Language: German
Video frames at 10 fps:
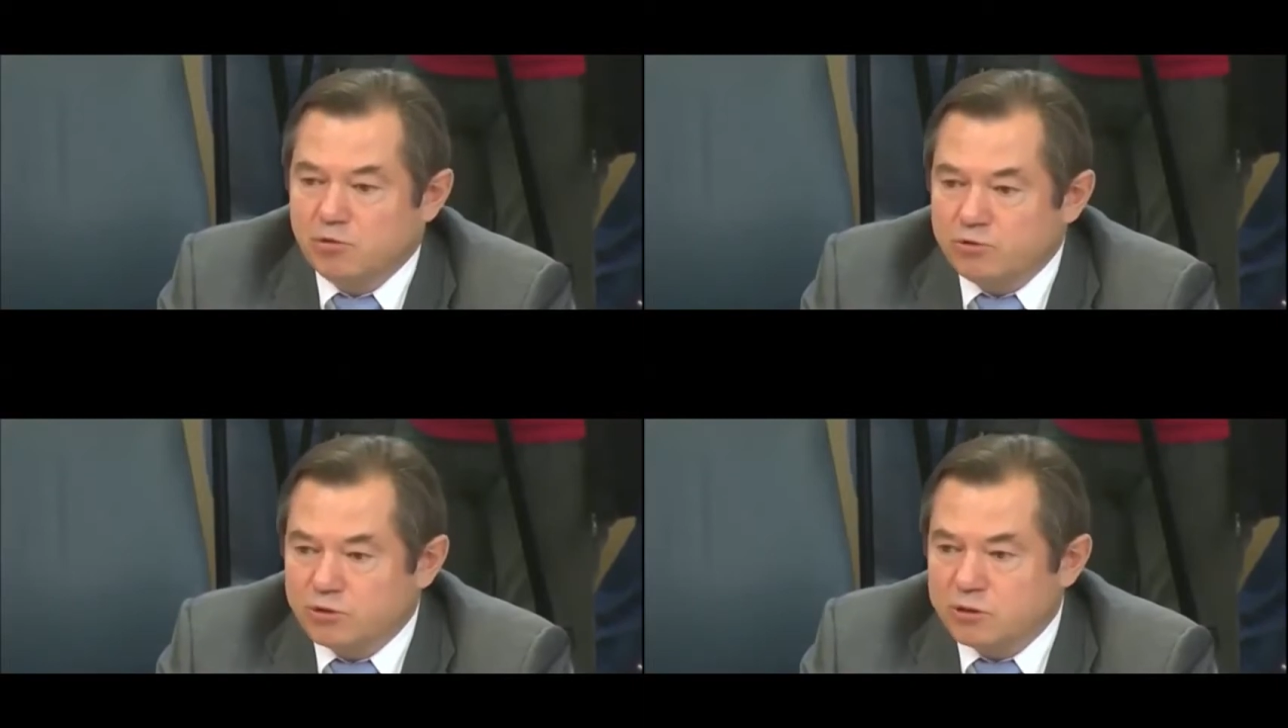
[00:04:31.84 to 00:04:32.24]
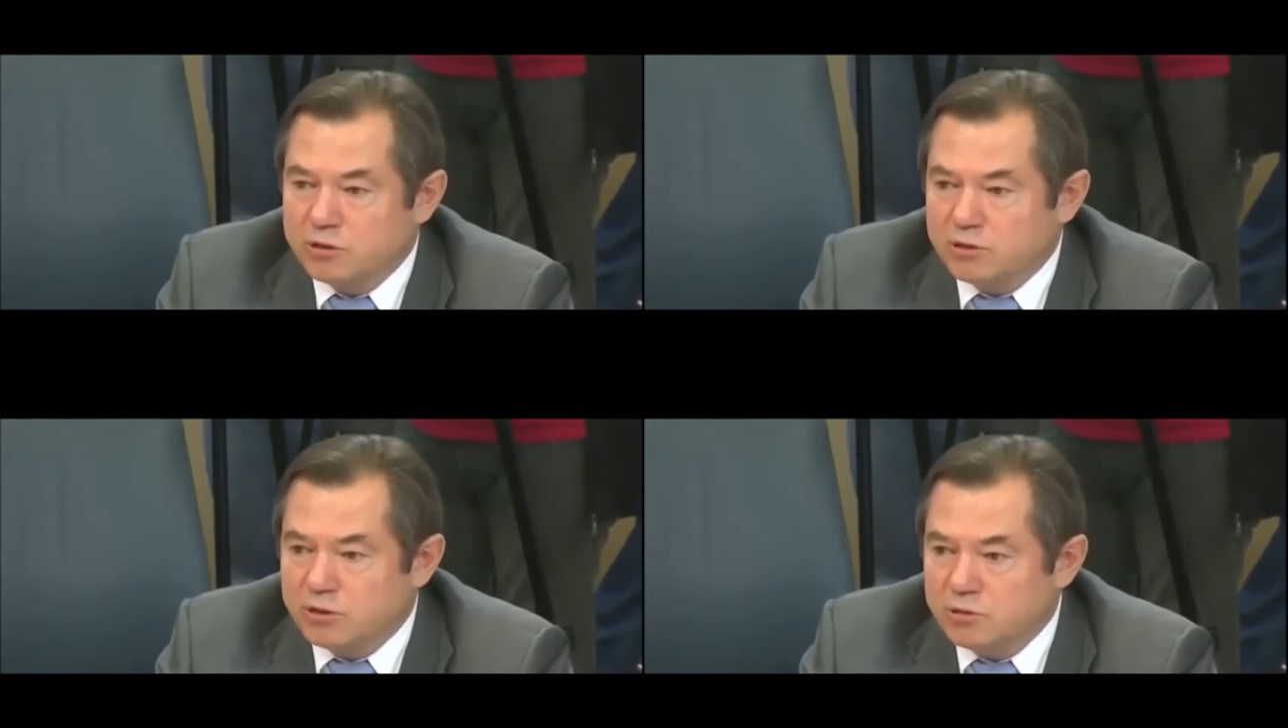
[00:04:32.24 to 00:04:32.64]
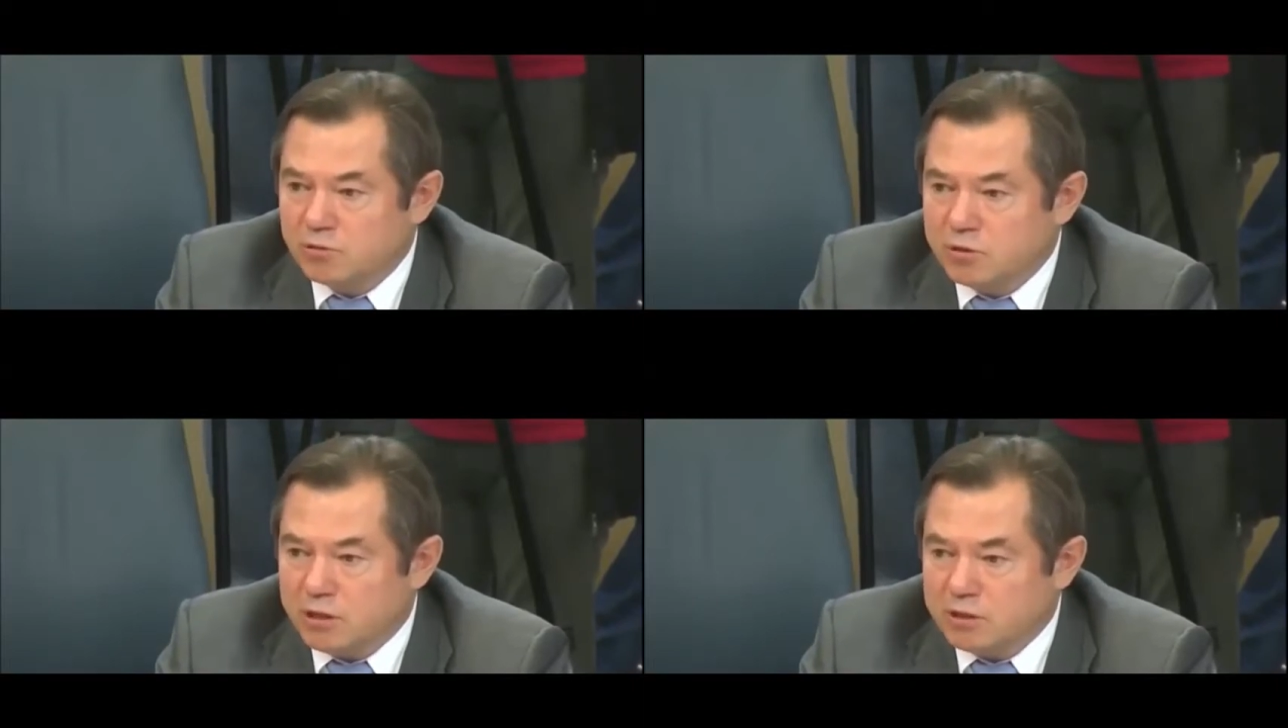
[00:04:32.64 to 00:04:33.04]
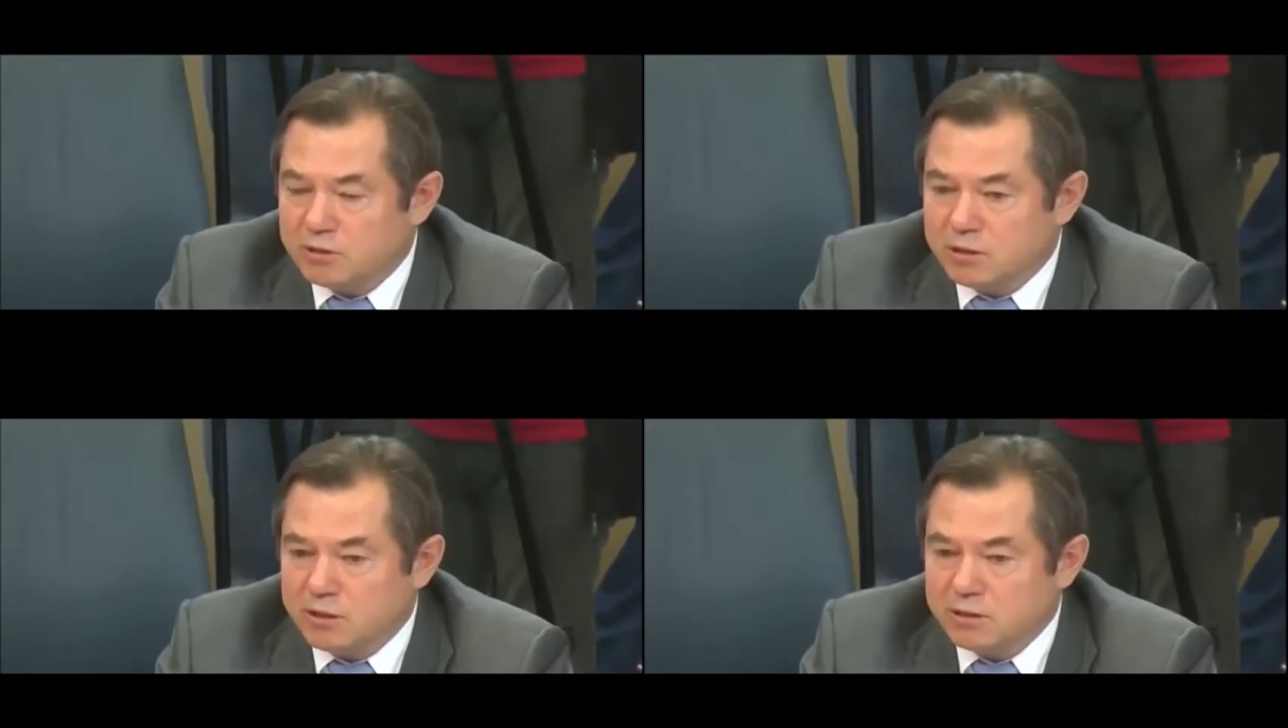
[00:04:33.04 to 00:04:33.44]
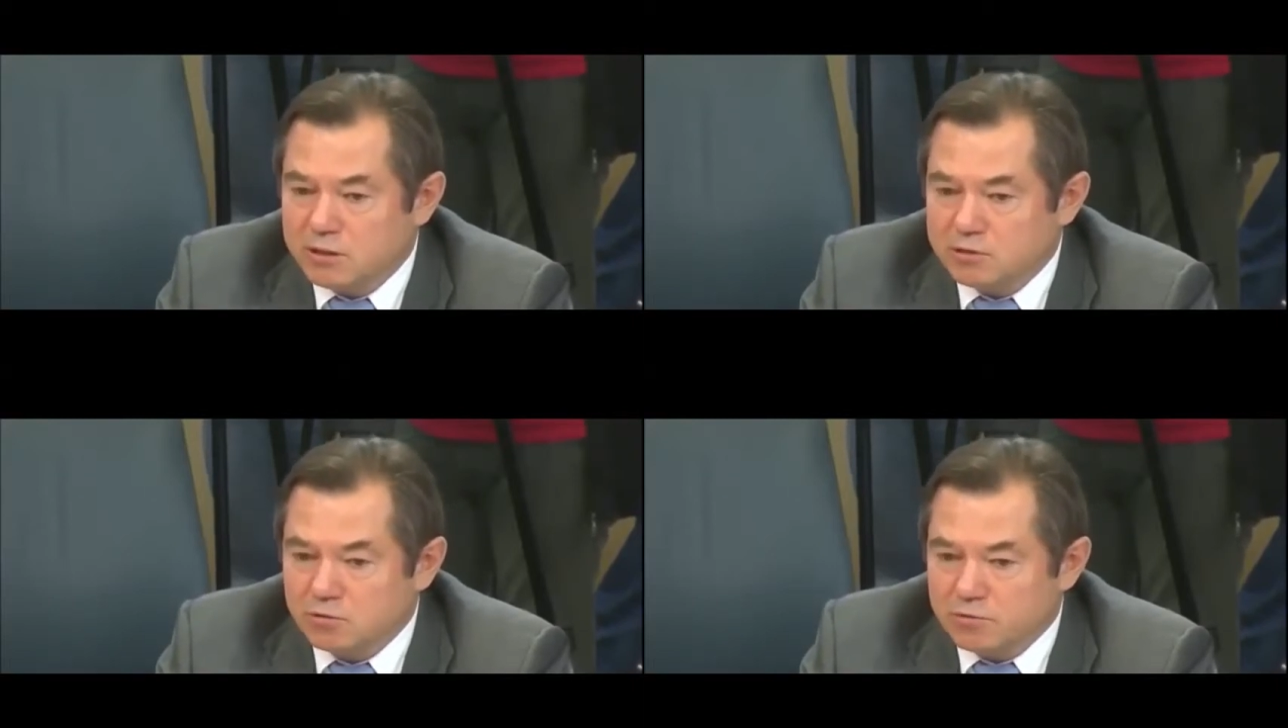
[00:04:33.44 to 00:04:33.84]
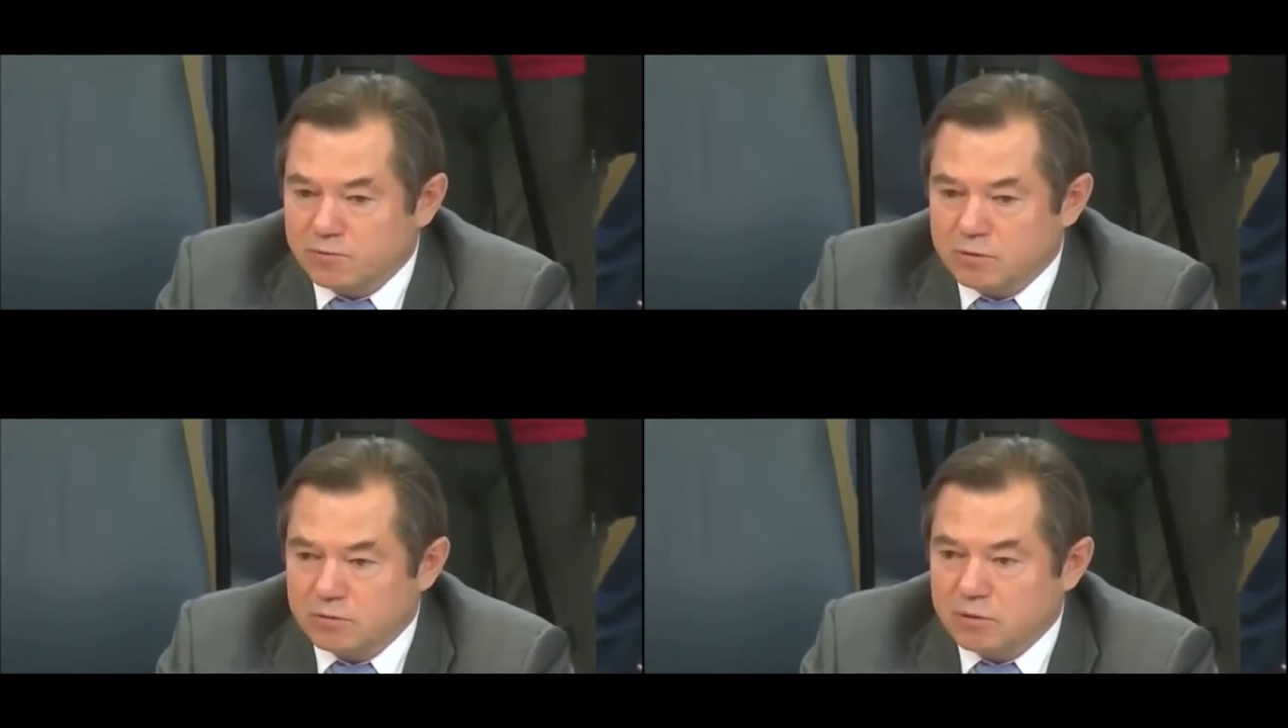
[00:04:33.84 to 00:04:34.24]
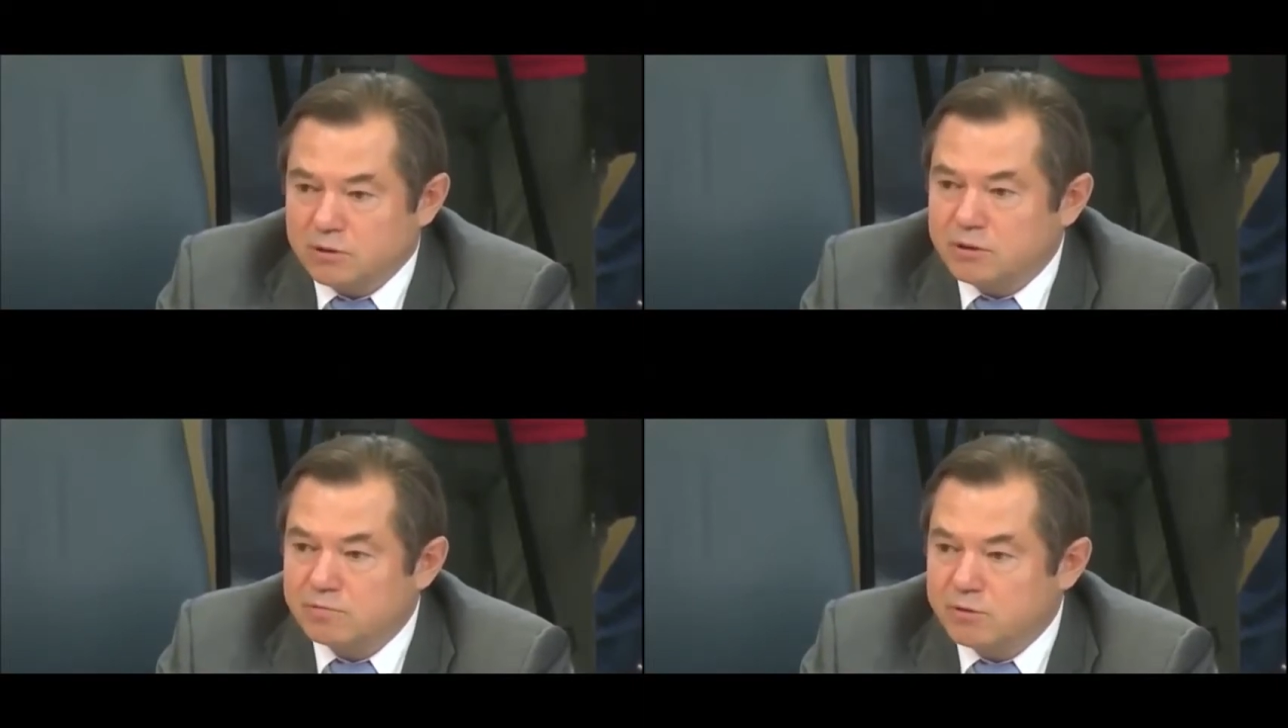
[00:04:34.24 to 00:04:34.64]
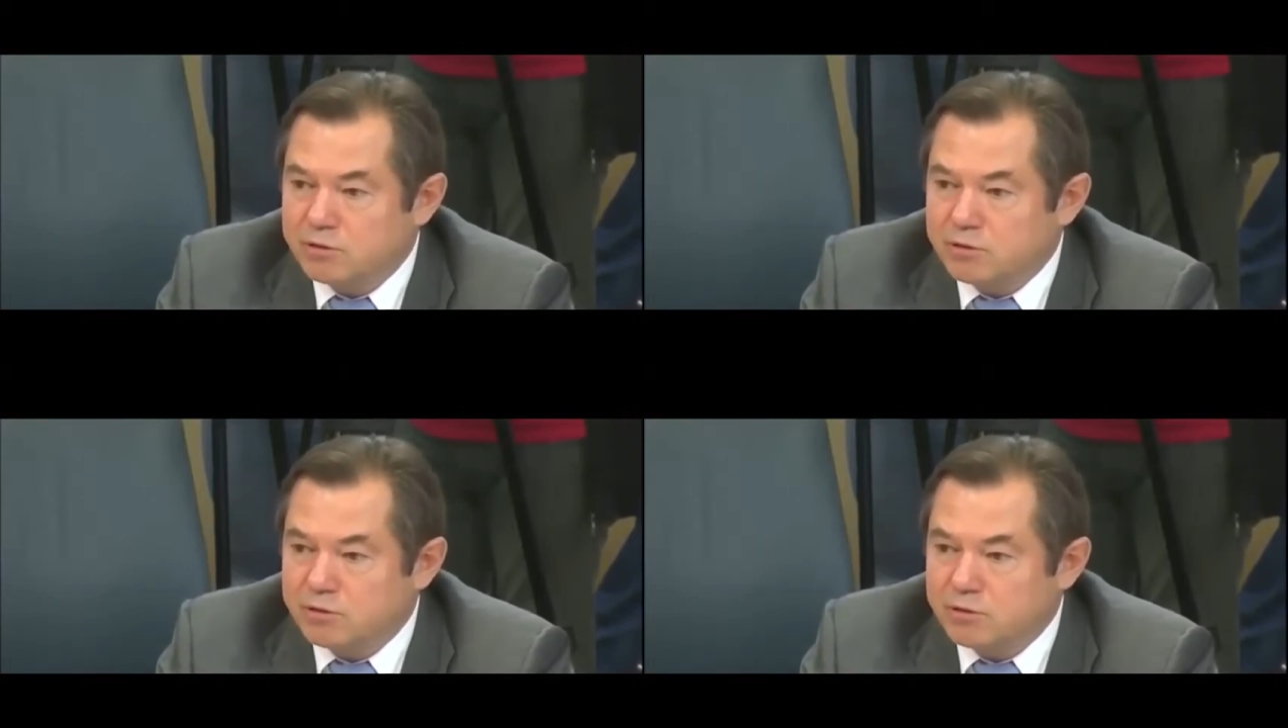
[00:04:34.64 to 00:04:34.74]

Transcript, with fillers: Deswegen sollten wir verstehen, dass der Schlüssel zu der Lösung der